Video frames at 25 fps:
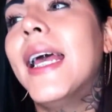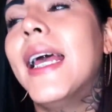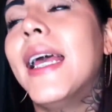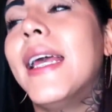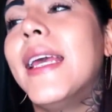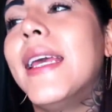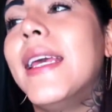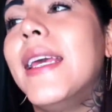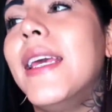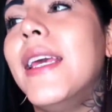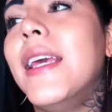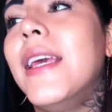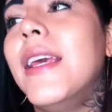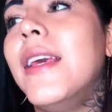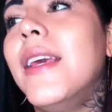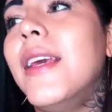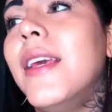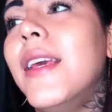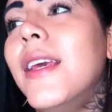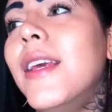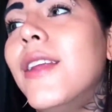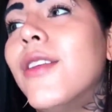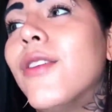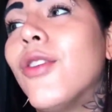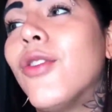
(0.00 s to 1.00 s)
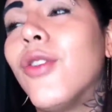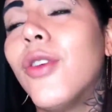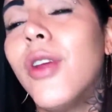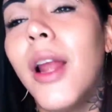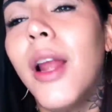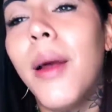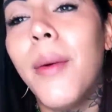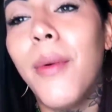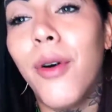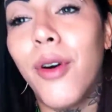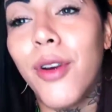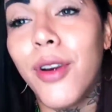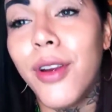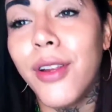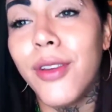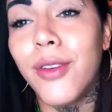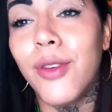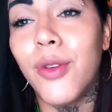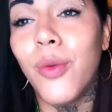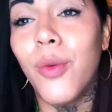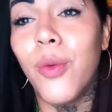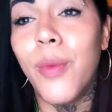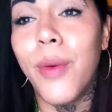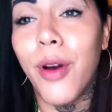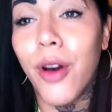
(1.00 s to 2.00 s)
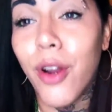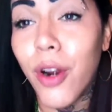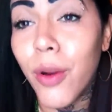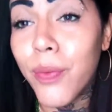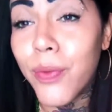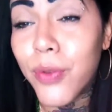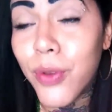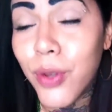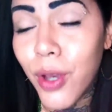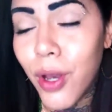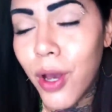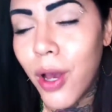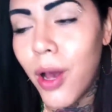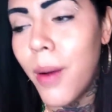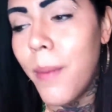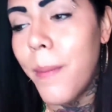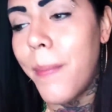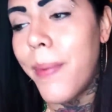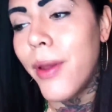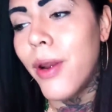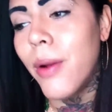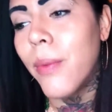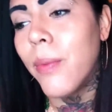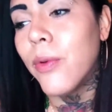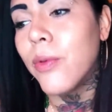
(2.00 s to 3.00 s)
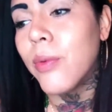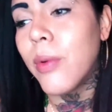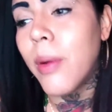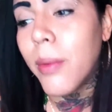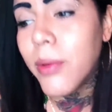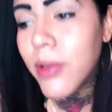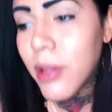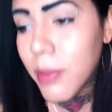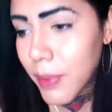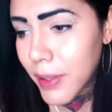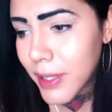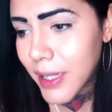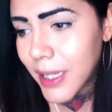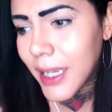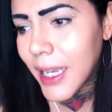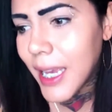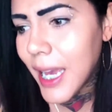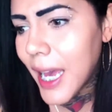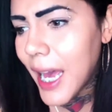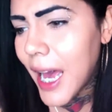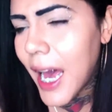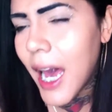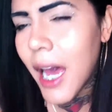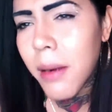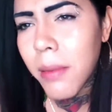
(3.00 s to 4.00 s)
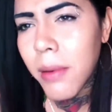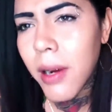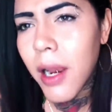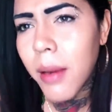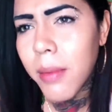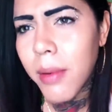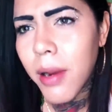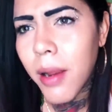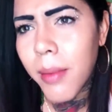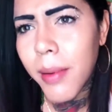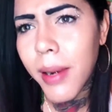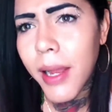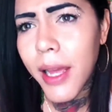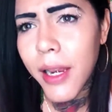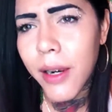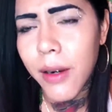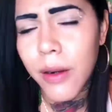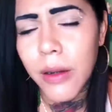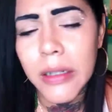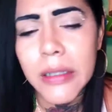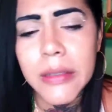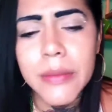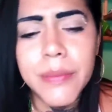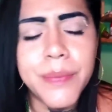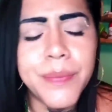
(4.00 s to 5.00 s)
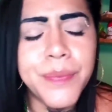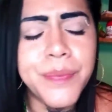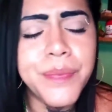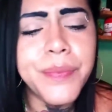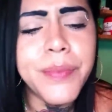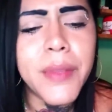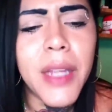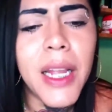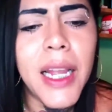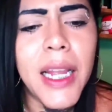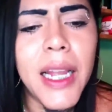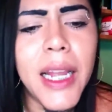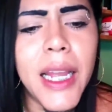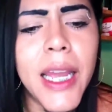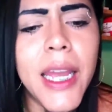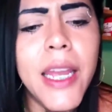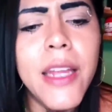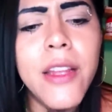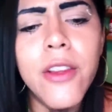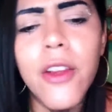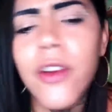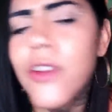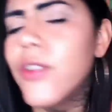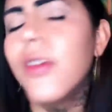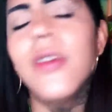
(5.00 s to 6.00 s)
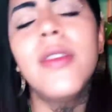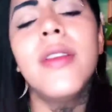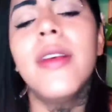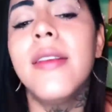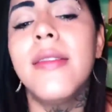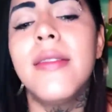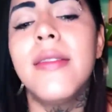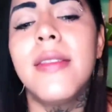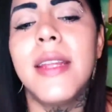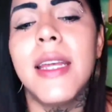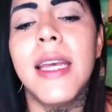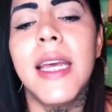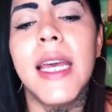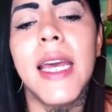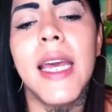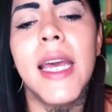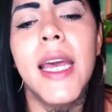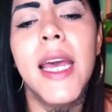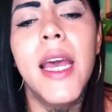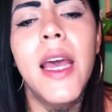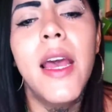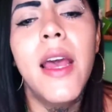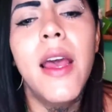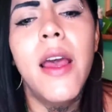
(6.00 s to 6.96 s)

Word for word: y, no soy la mejor ni tu mejor opción, pero pues vamos a platicar, bla, bla, bla, ¿no? Entonces, este...